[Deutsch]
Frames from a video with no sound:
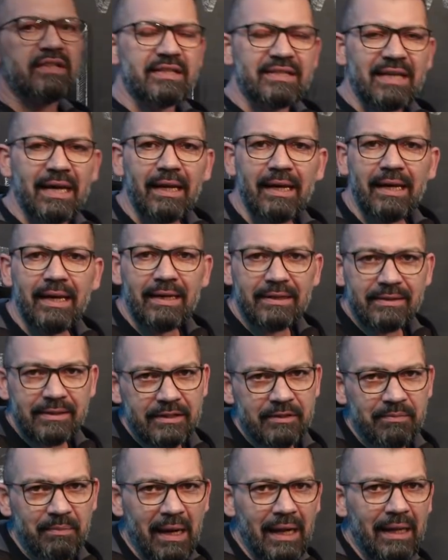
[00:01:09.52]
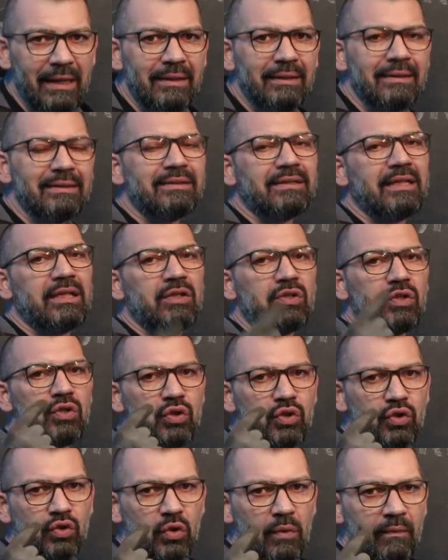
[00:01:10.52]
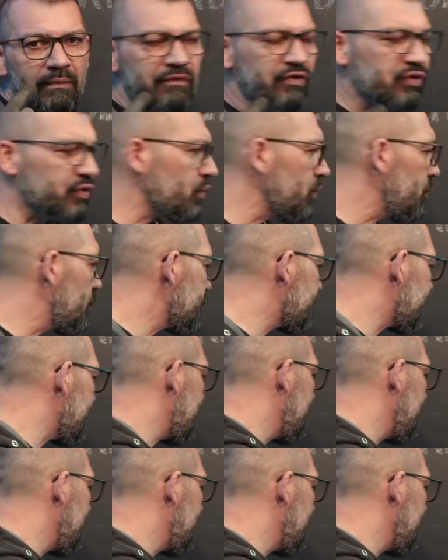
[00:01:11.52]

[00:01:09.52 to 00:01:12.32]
uns als allererstes mal den Stumpfstoß